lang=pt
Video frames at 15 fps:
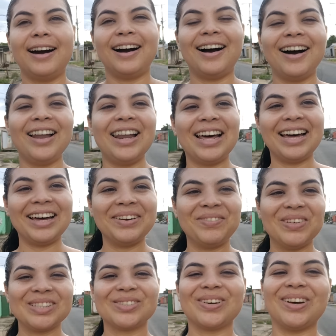Olá
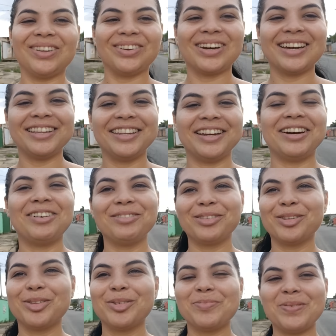pessoal do canal,
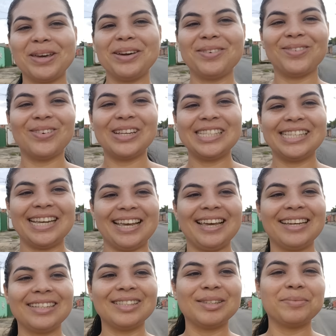tudo bem com
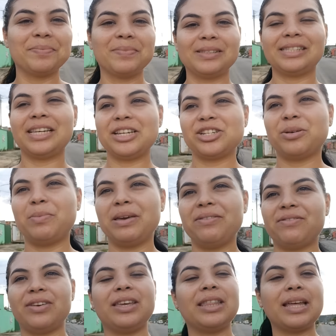vocês? Seja bem
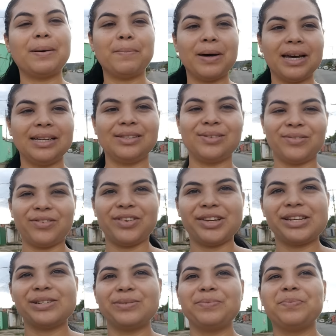vindo a mais um
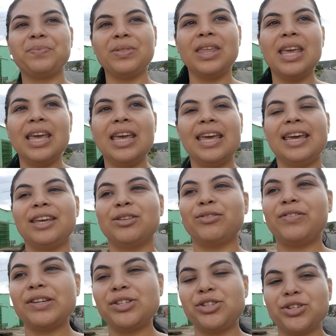vídeo E no
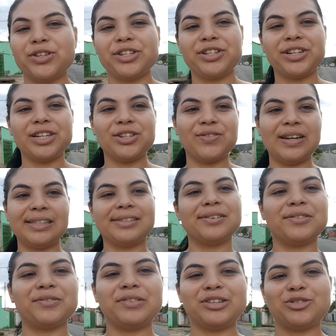vídeo de hoje, gente, vai ser
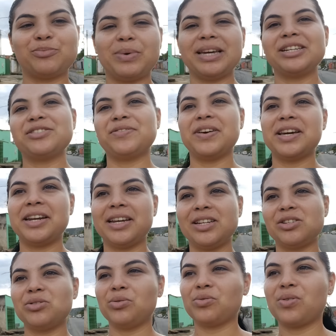um vídeo bem
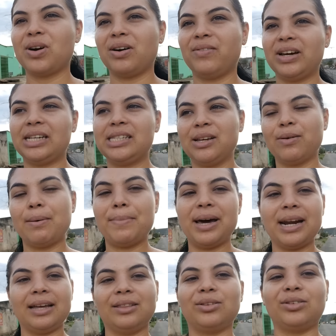diferente Do qual vai ser uma
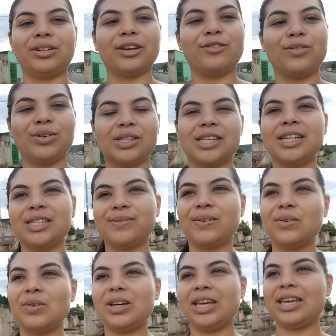maratona que vocês
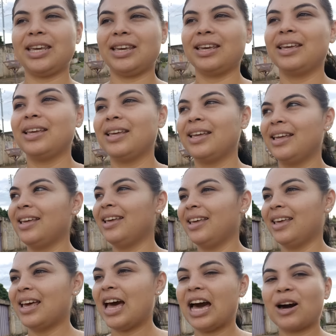vão aí
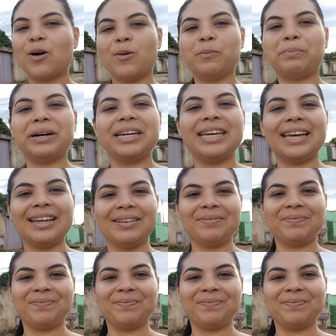acompanhar